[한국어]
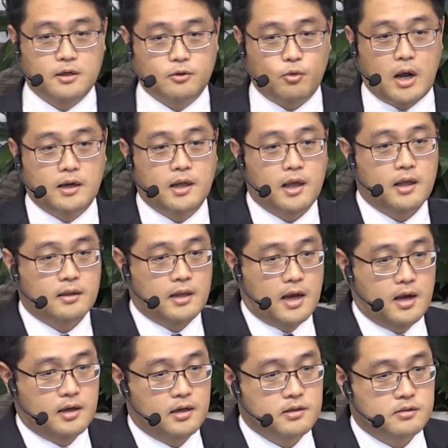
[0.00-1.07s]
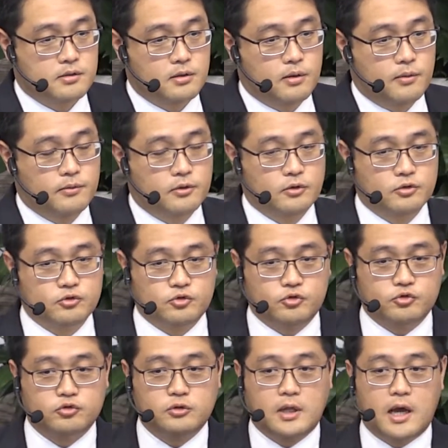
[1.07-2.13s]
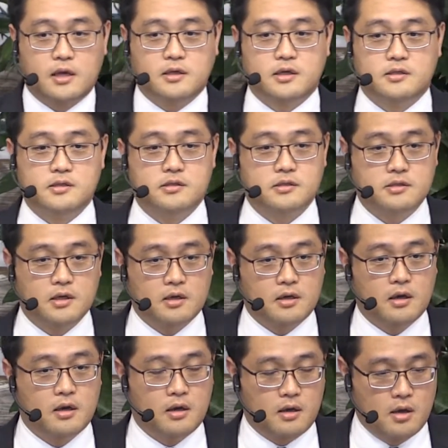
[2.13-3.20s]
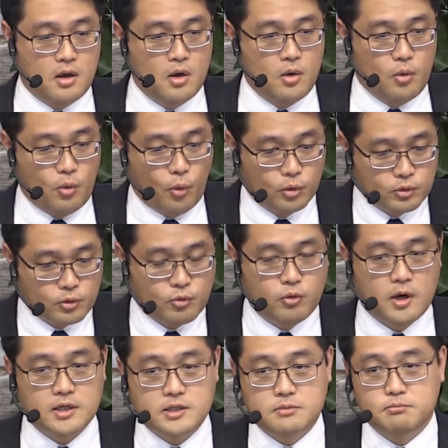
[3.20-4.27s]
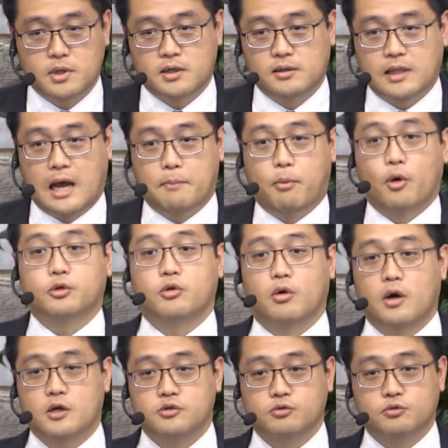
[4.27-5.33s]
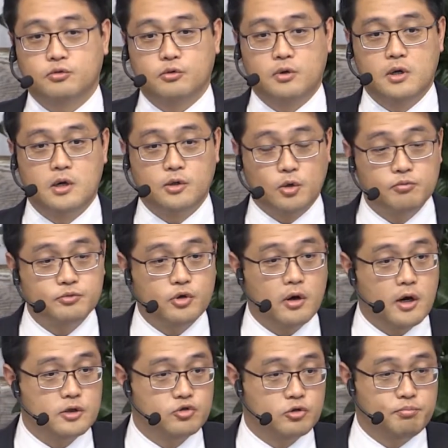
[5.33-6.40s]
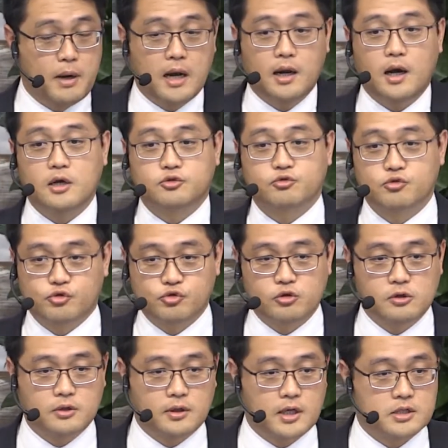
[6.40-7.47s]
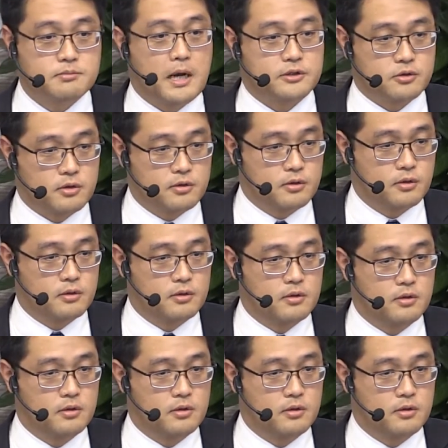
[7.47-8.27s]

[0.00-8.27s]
관에 나아가서 죽은 아이의 시체에 옷과 신발을 다 벗겨가지고 훔쳐가지고 팔아가지고 술까지 마셨다.